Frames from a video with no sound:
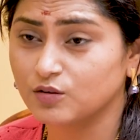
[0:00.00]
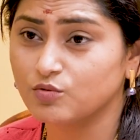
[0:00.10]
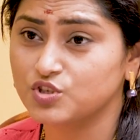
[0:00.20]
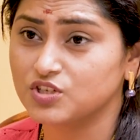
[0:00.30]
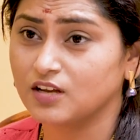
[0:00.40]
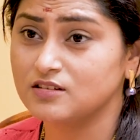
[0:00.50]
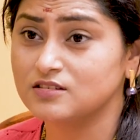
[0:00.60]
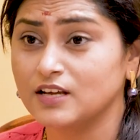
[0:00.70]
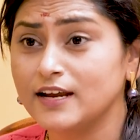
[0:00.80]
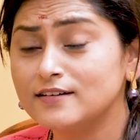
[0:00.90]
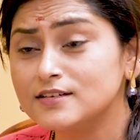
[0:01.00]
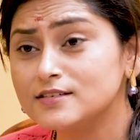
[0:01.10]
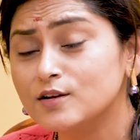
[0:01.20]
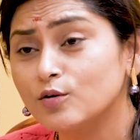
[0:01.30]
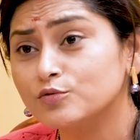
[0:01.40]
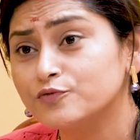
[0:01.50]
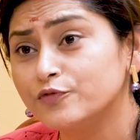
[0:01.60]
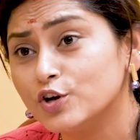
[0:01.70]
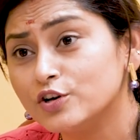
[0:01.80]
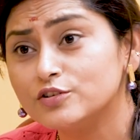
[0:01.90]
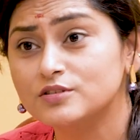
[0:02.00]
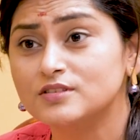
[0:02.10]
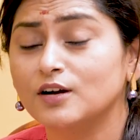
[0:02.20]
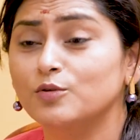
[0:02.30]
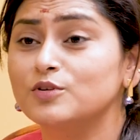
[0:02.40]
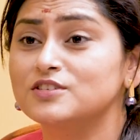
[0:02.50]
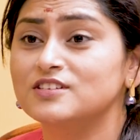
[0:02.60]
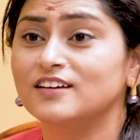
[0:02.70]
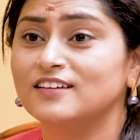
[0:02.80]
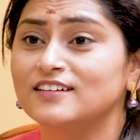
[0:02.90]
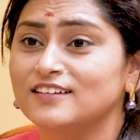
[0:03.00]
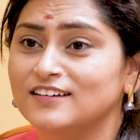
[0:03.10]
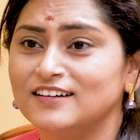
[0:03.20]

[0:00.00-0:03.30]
తక్కువ వచ్చాయని స్టేటస్ లో వ్యూస్ తక్కువ వచ్చాయి